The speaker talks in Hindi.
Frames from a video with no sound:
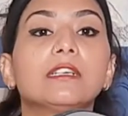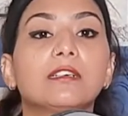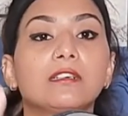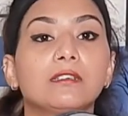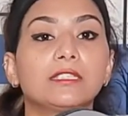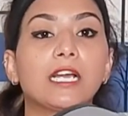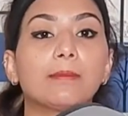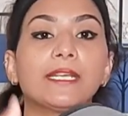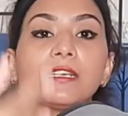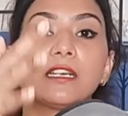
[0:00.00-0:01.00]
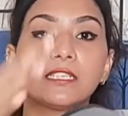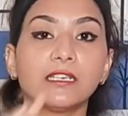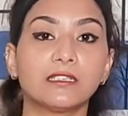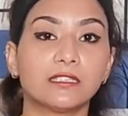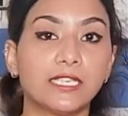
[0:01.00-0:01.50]
यहाँ पे इकट्ठा
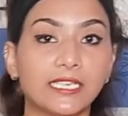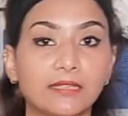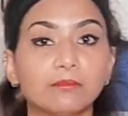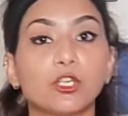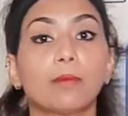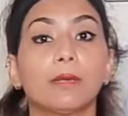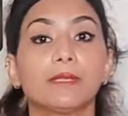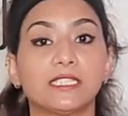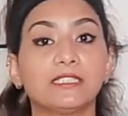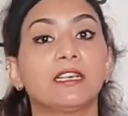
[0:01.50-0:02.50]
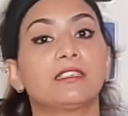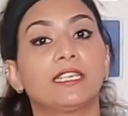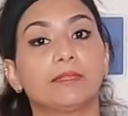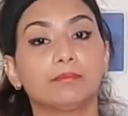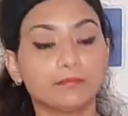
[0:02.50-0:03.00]
करता है जो आपका पसीना आता
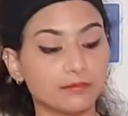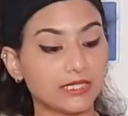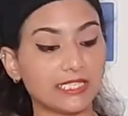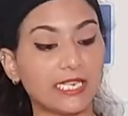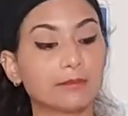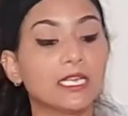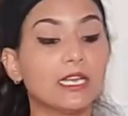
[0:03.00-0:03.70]
है ठीक है